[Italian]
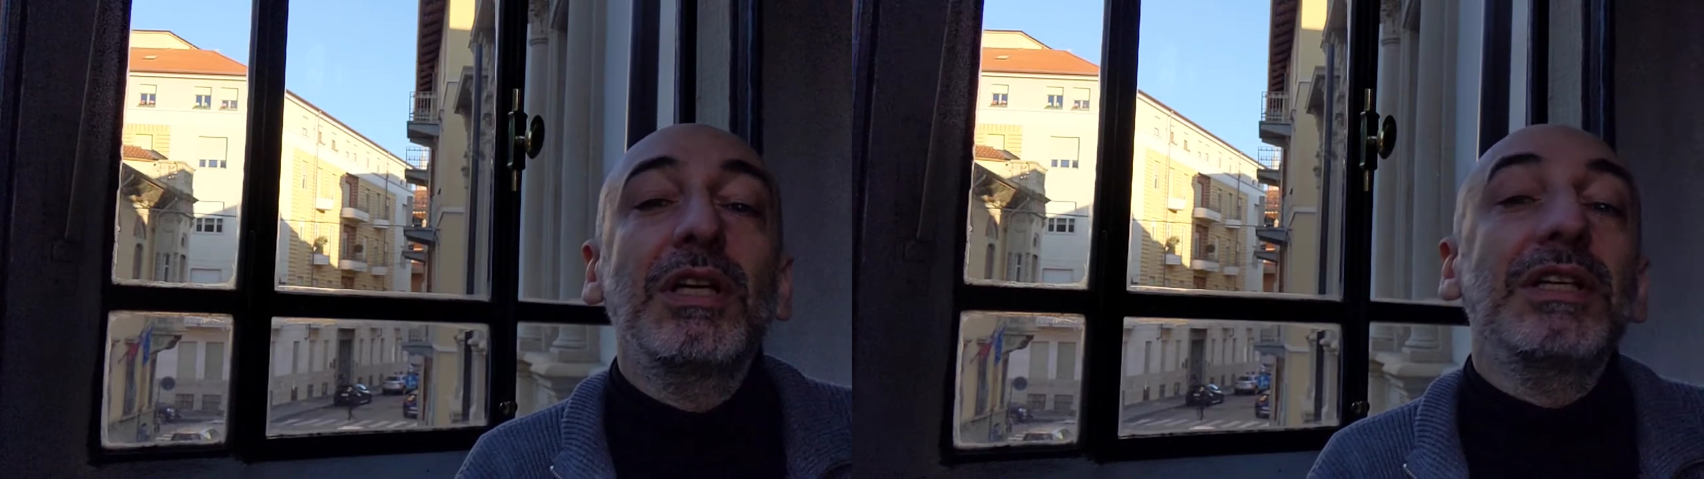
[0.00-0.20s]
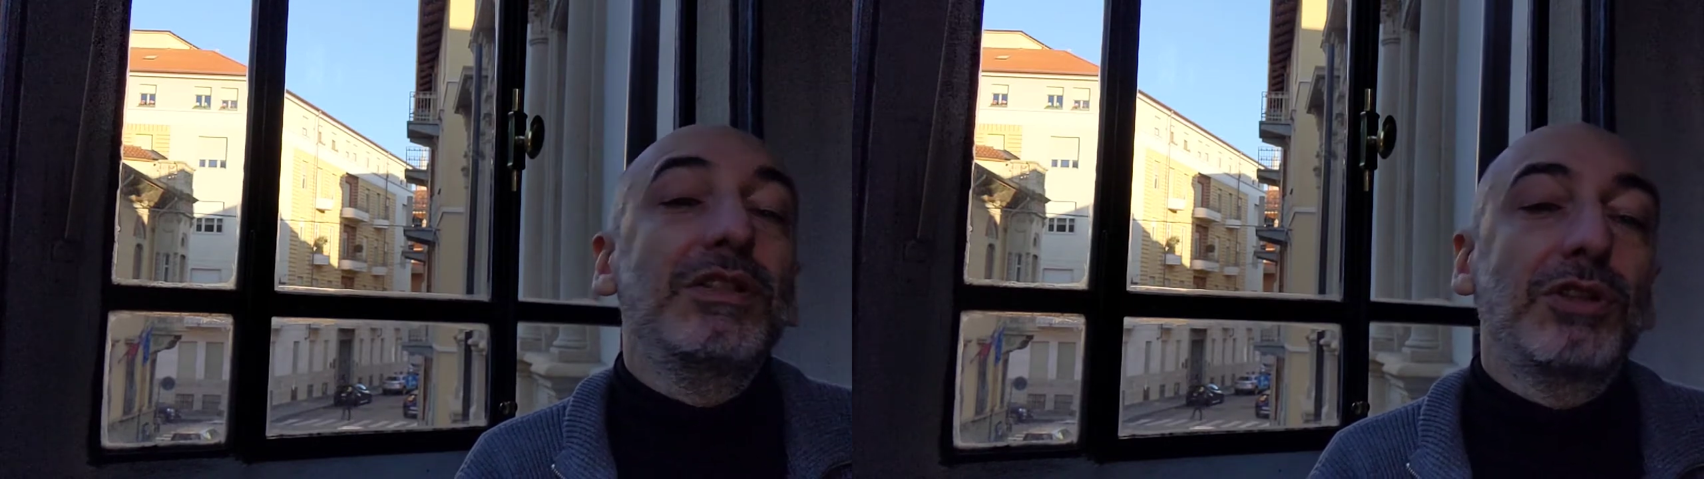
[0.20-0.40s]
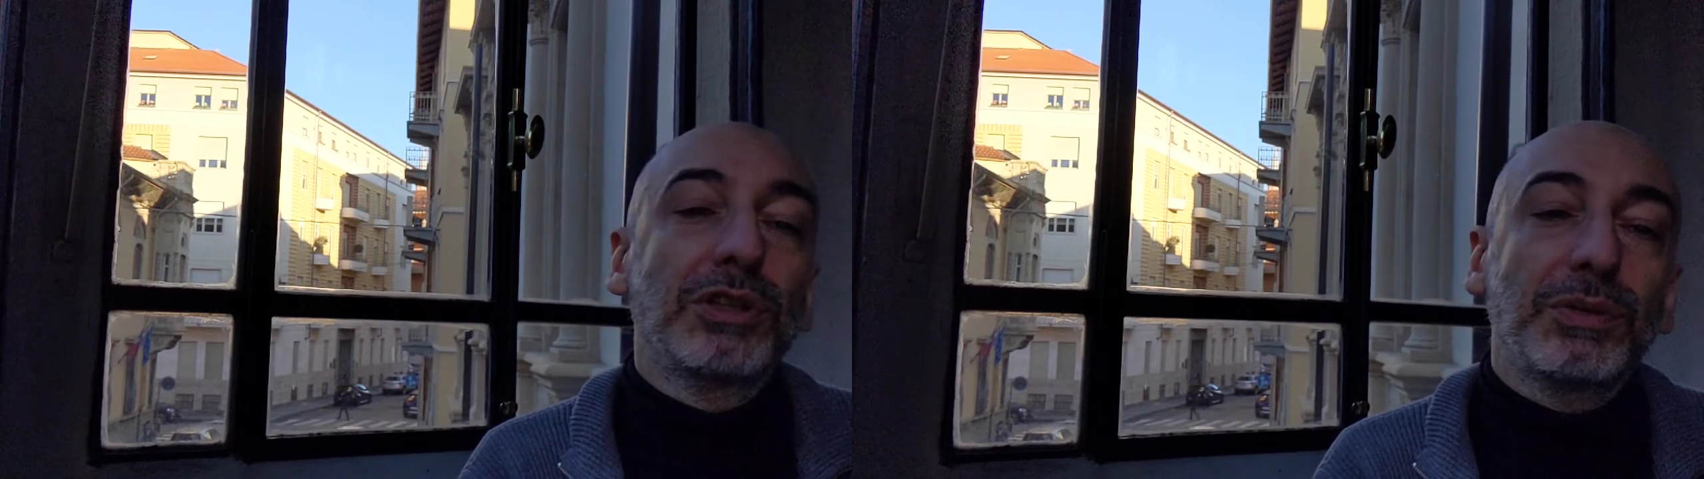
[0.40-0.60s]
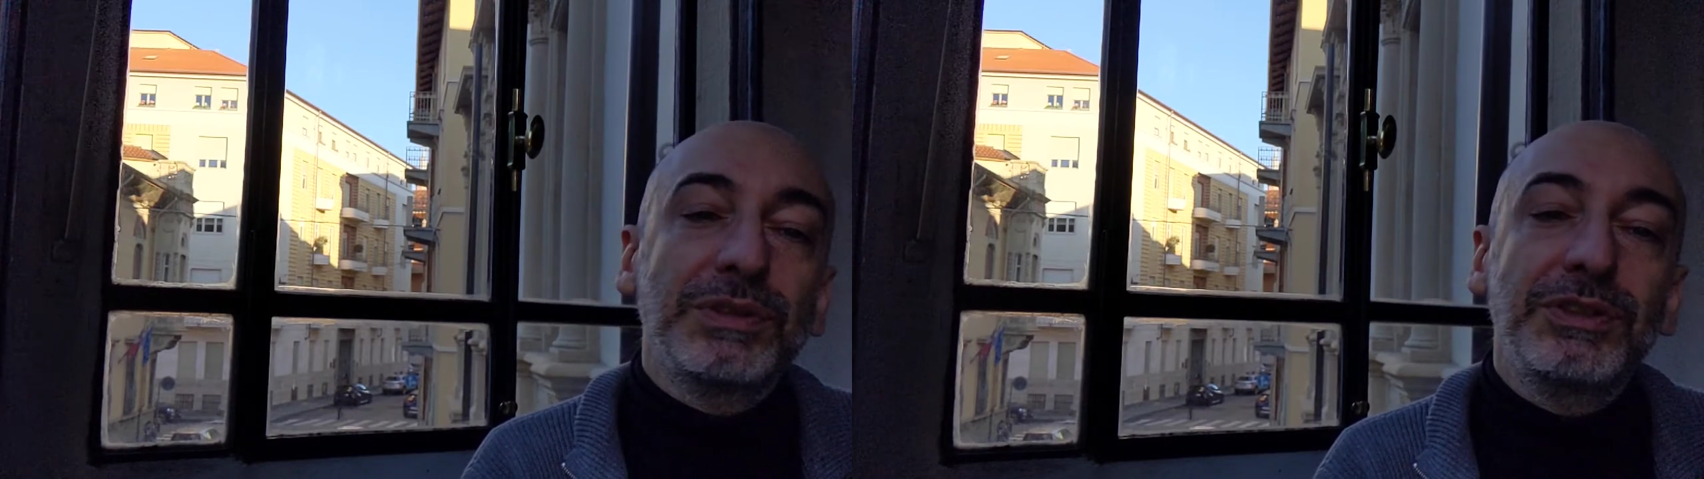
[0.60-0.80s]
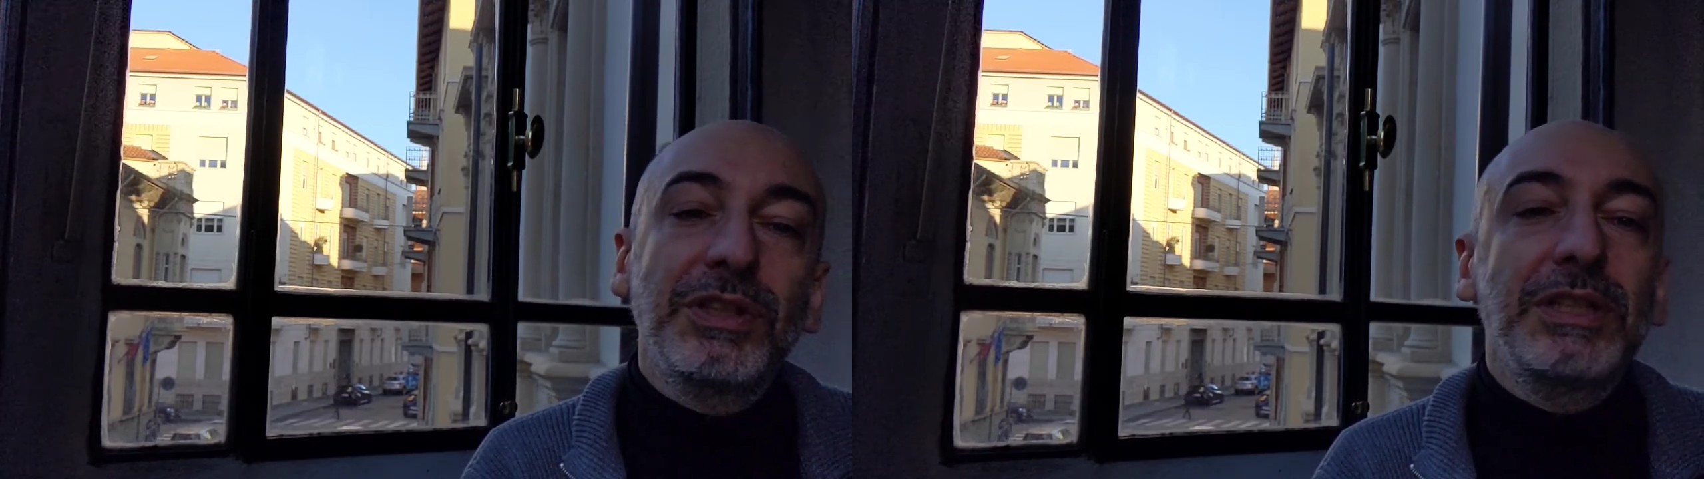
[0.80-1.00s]
intorno a
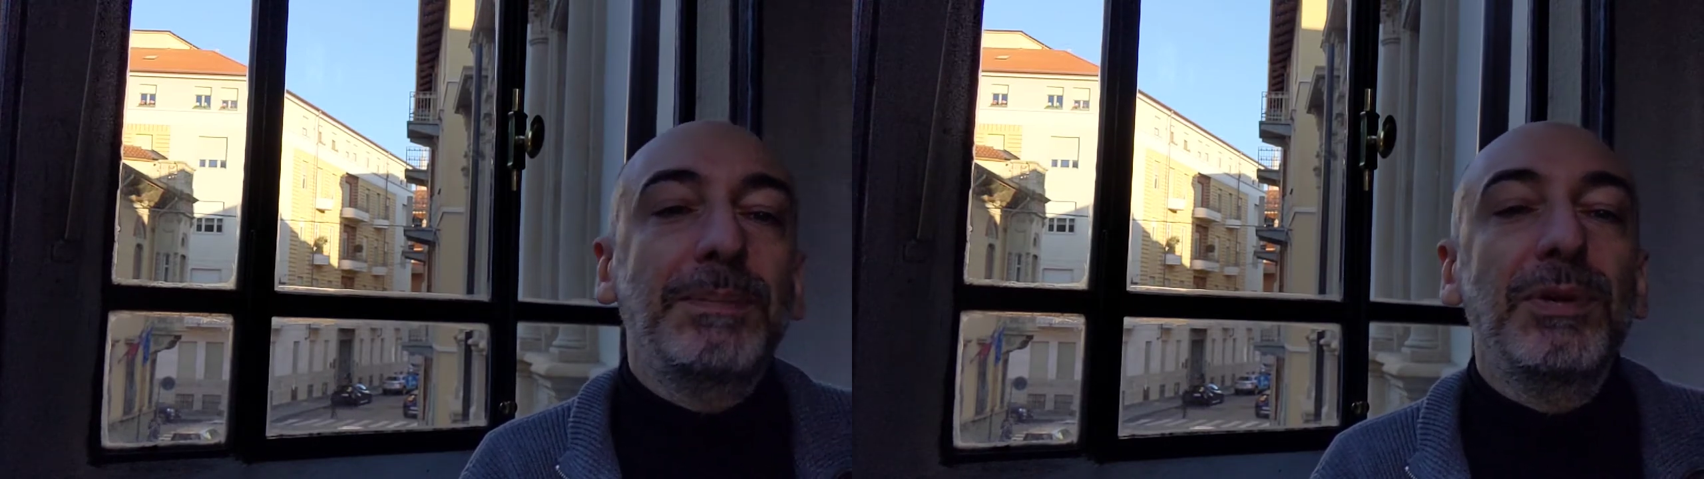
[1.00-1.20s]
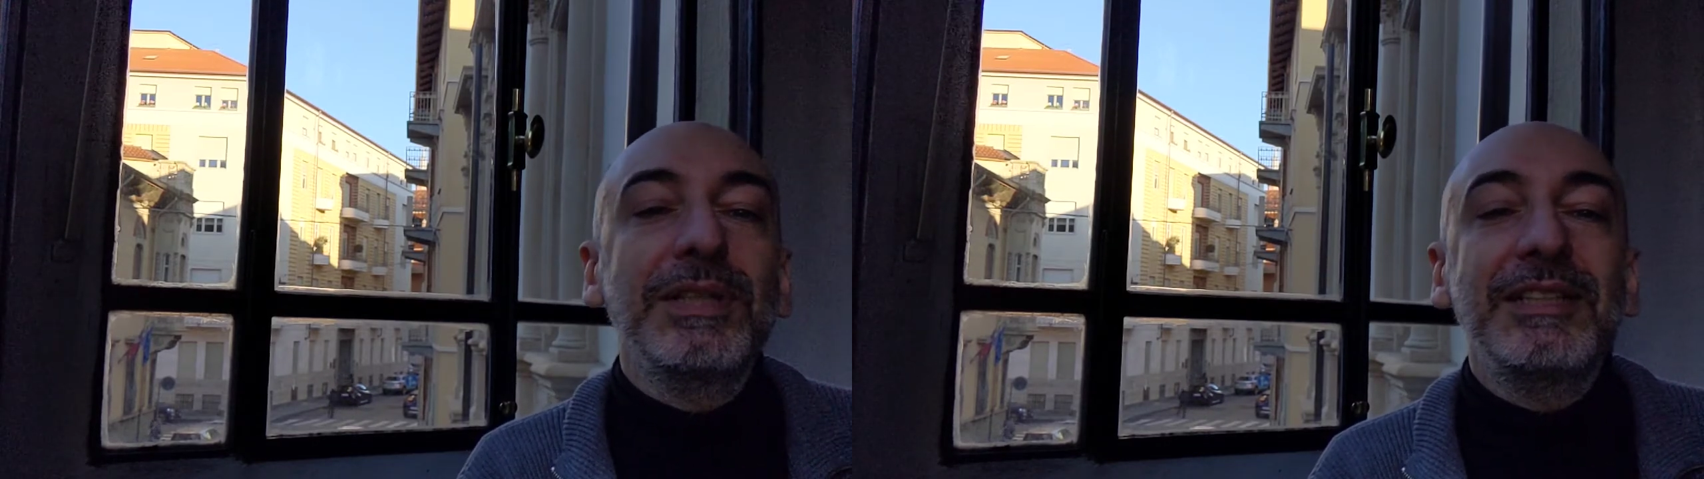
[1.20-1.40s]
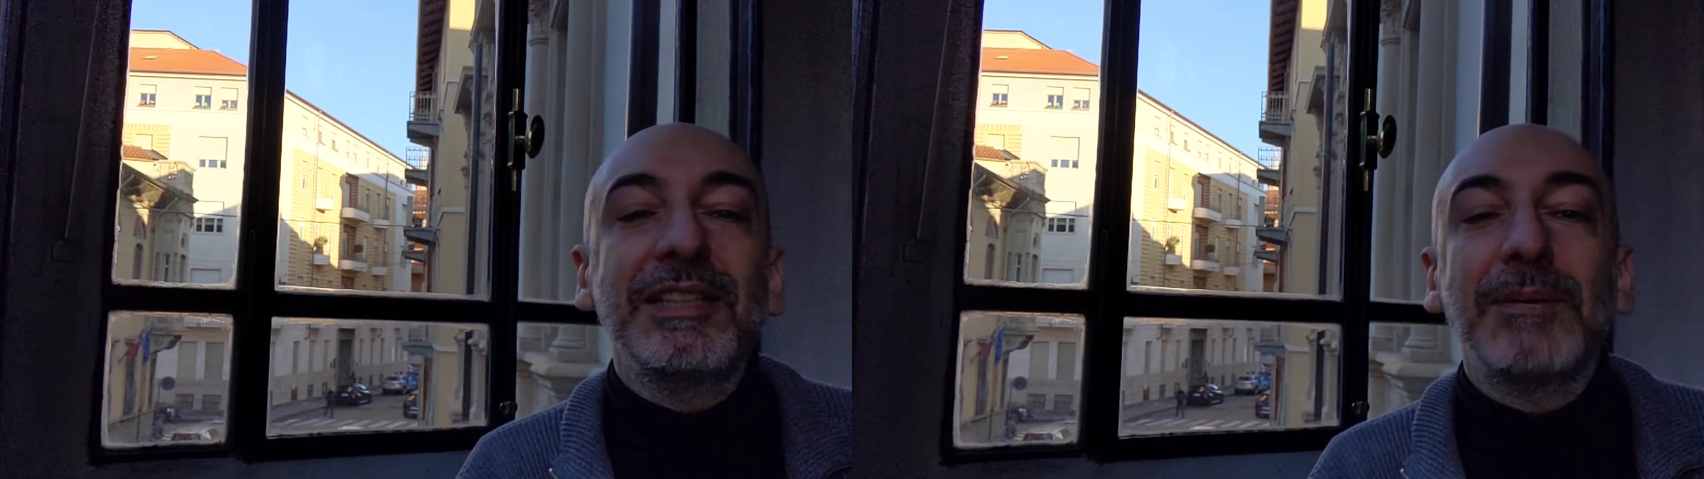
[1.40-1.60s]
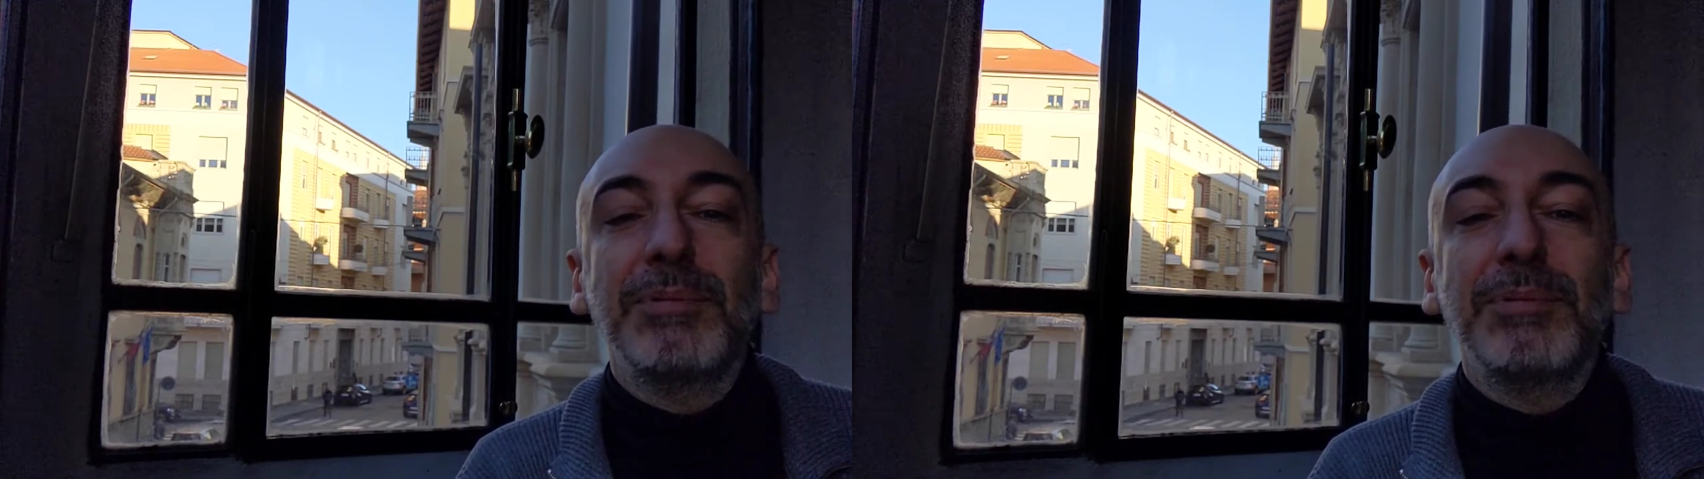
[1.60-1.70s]
questioni di politica